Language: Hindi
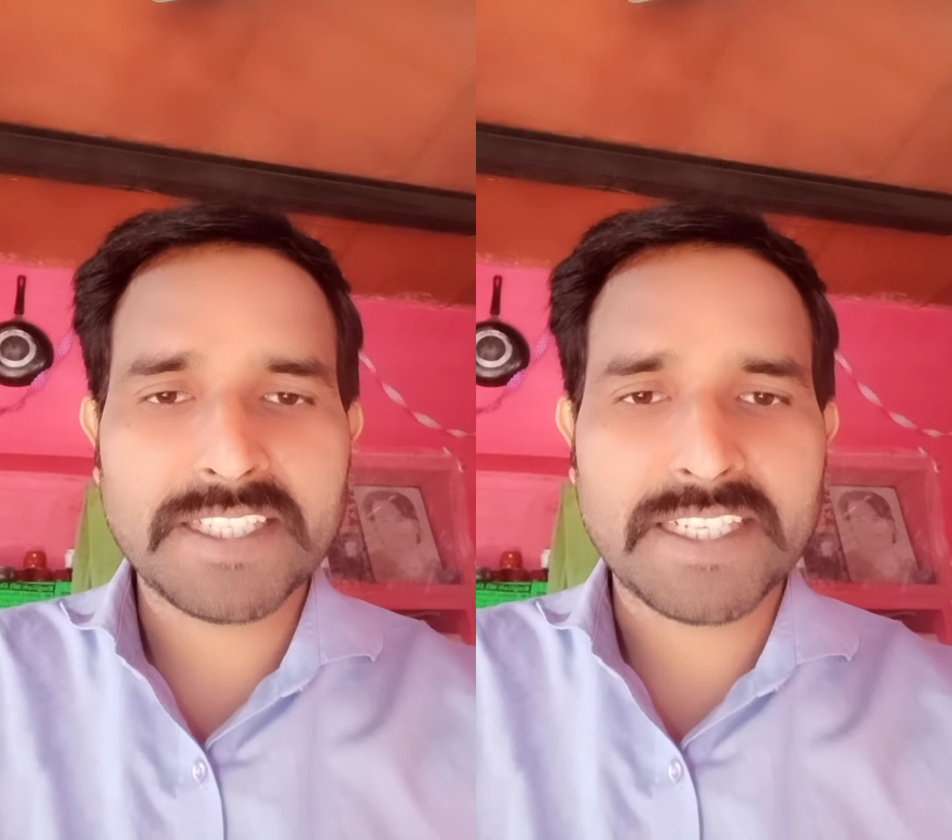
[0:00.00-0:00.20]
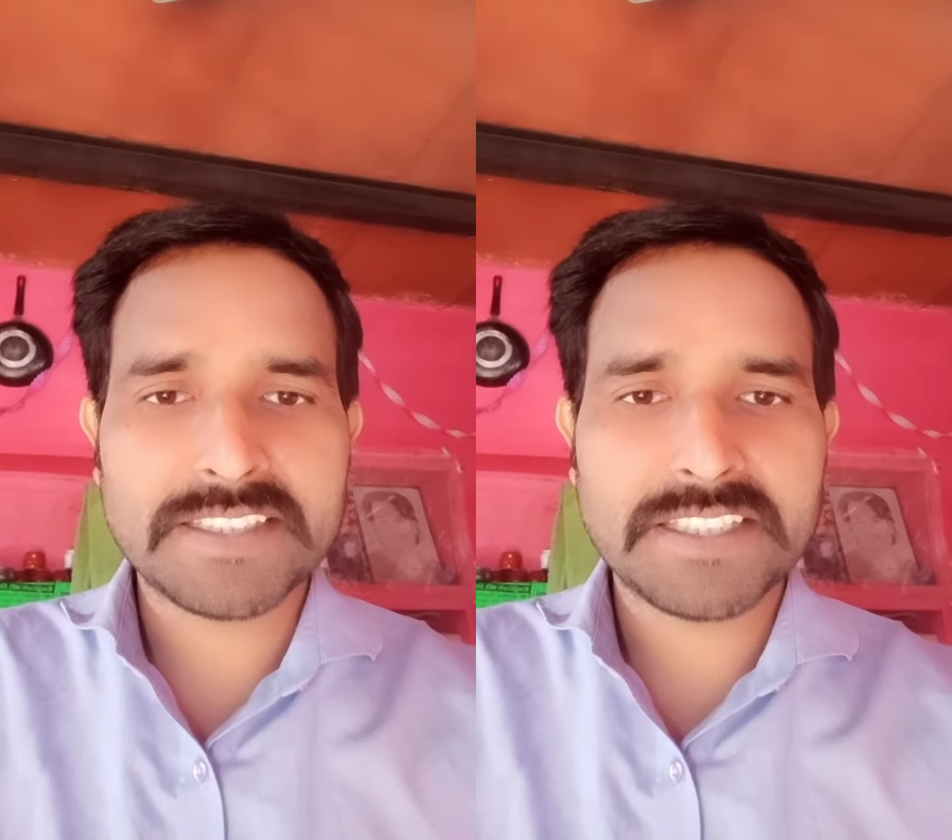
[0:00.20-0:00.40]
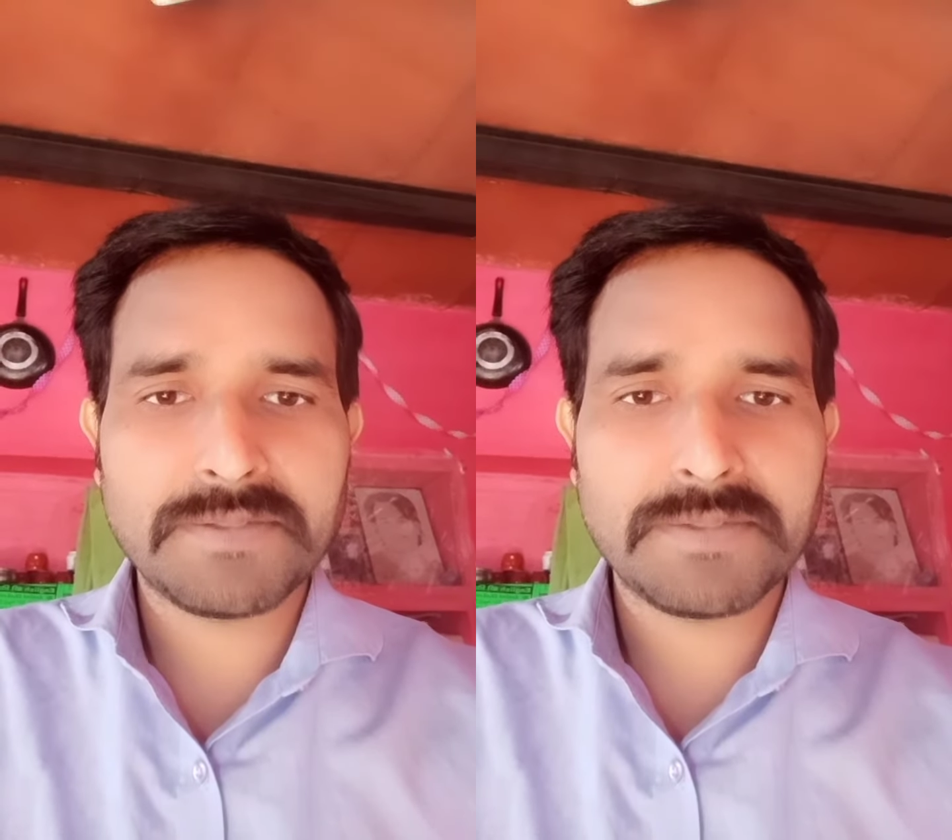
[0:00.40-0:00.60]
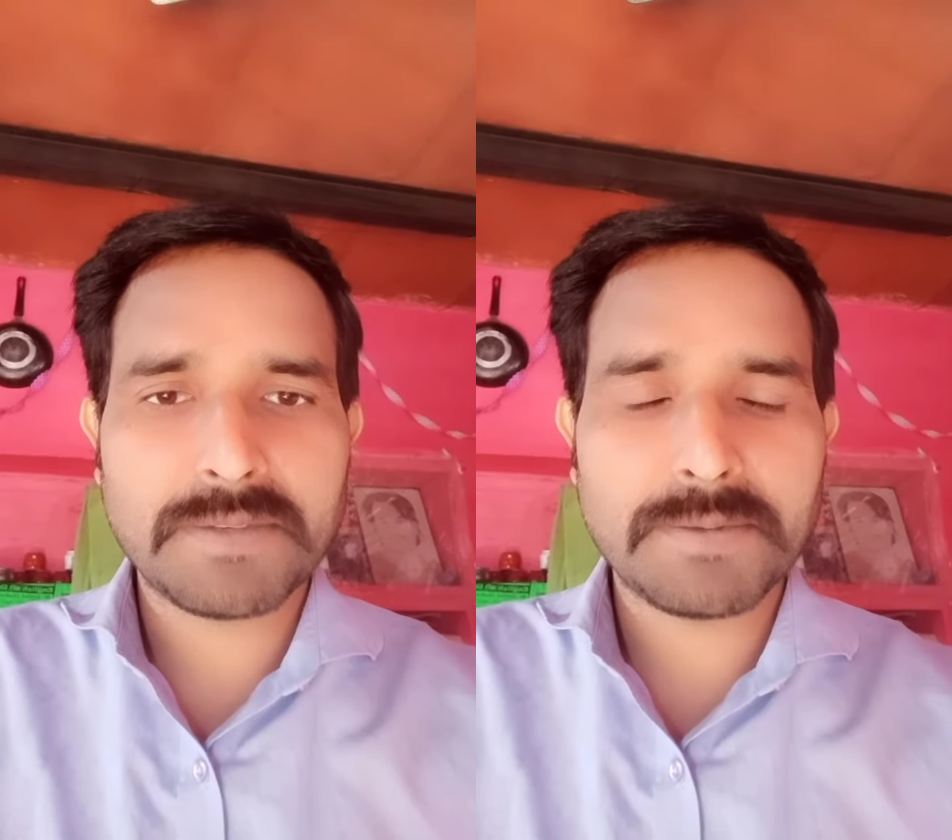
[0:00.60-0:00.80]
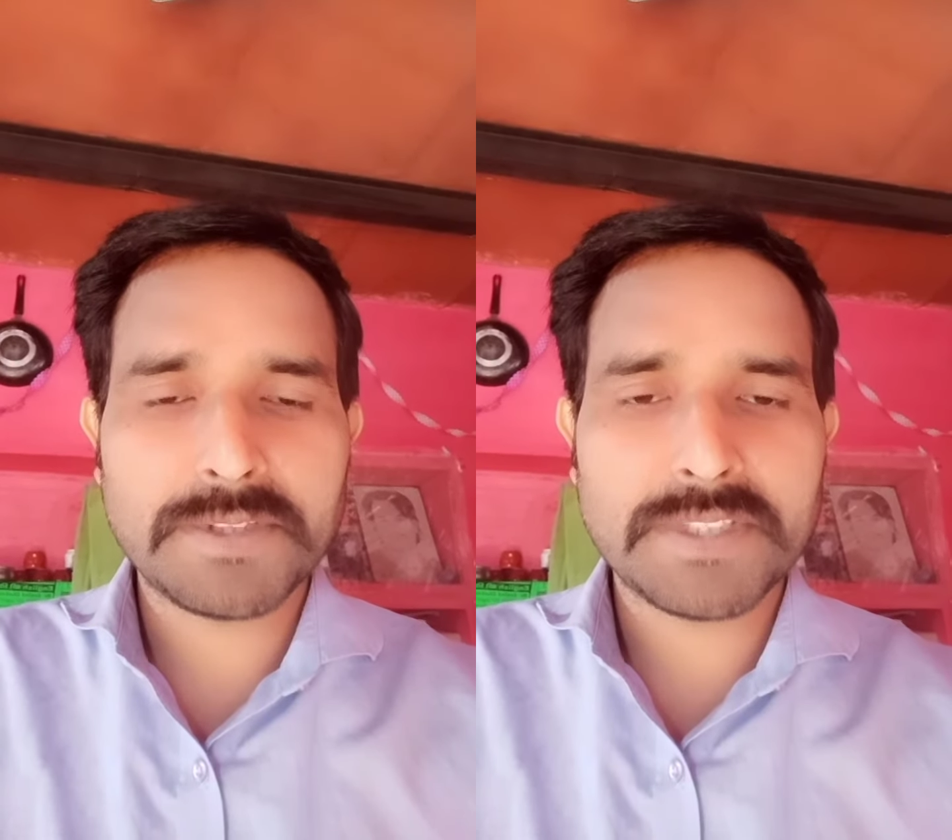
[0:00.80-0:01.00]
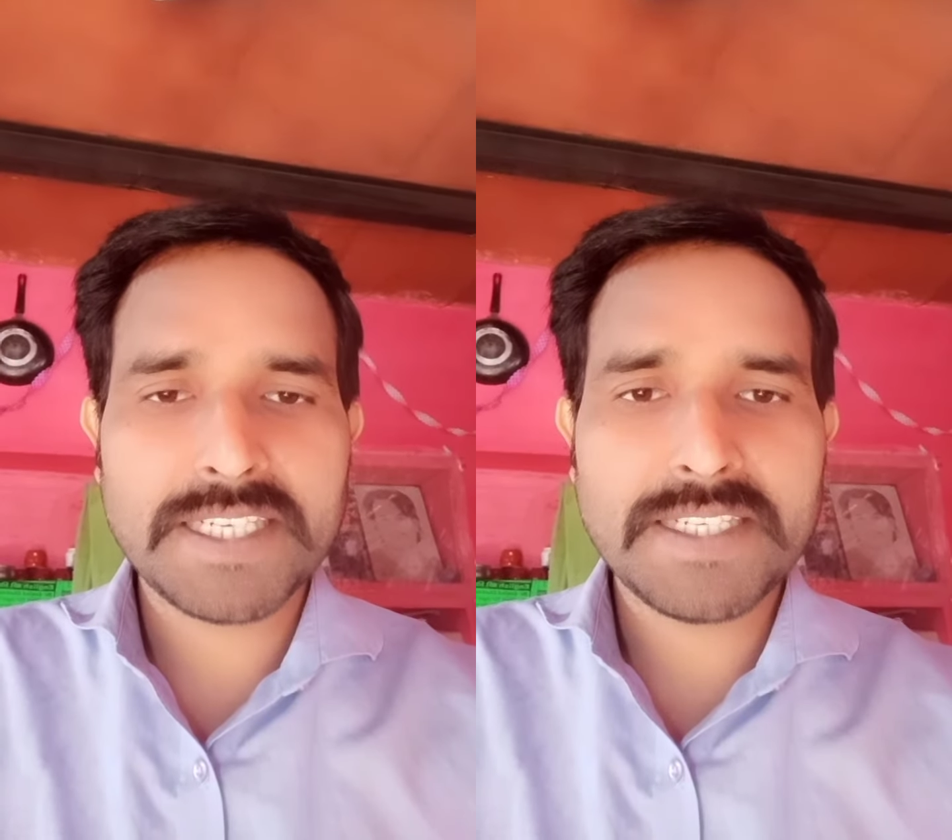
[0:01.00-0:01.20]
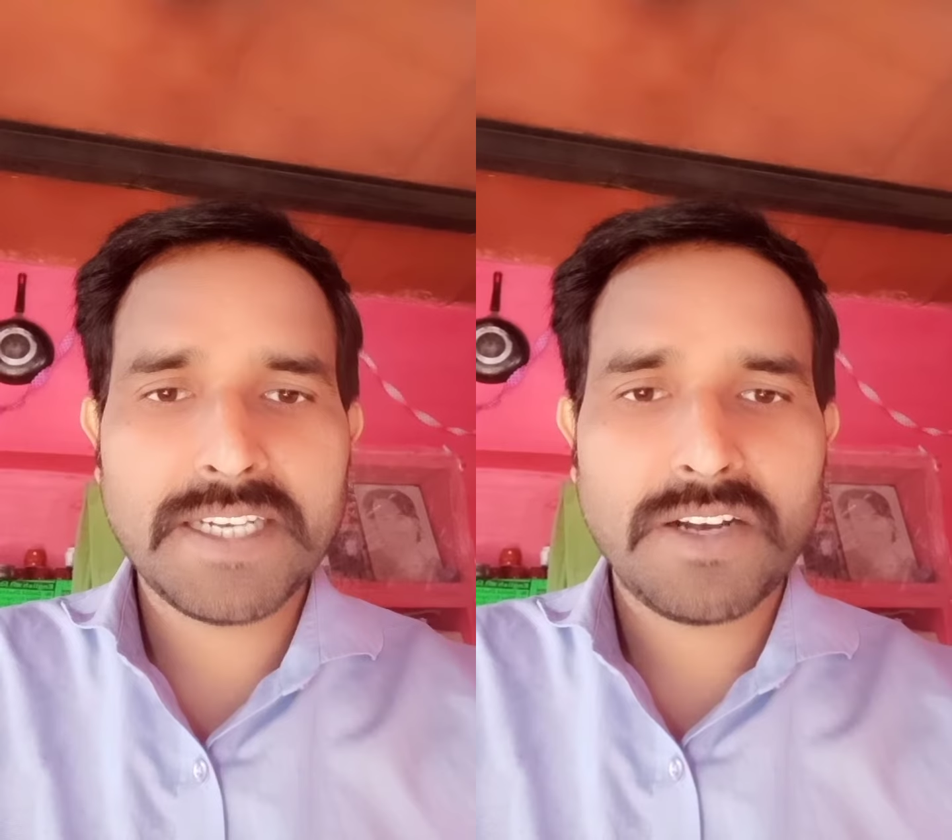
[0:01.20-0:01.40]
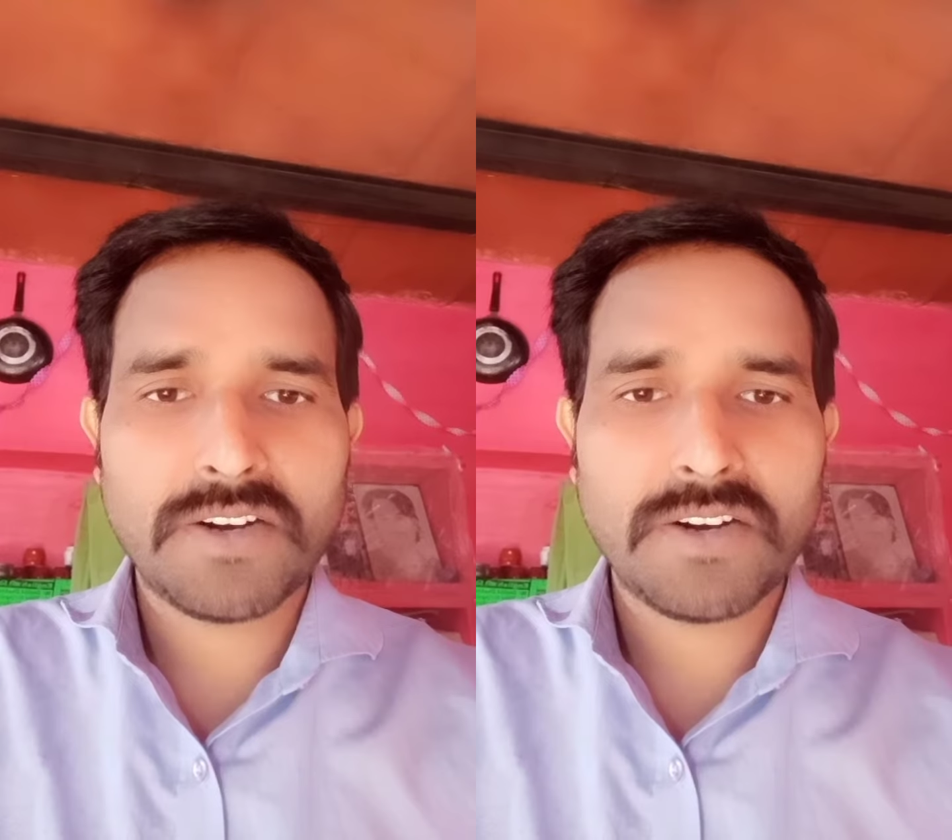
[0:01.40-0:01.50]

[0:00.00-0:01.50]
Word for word: ट्रांजिटिव वर्ब होता है